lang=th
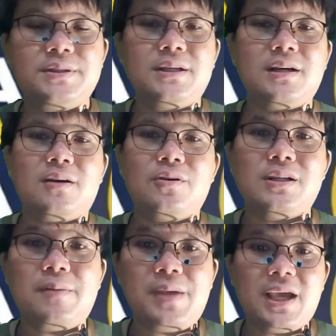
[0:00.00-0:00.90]
ซึ่งเขา
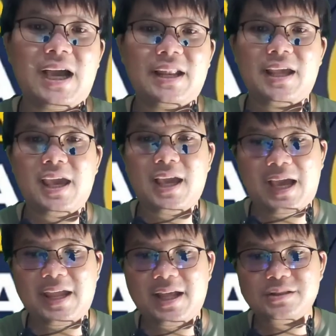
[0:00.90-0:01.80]
ก็จะมีการแก้
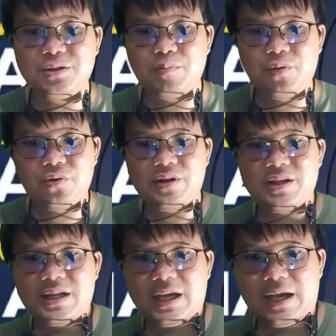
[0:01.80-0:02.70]
ไขทางสมบูรณ์
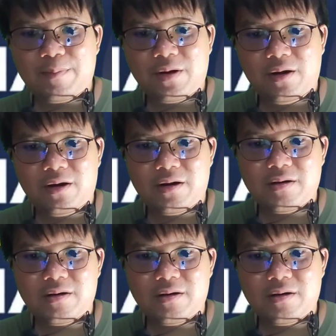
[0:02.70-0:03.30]
นะครับก็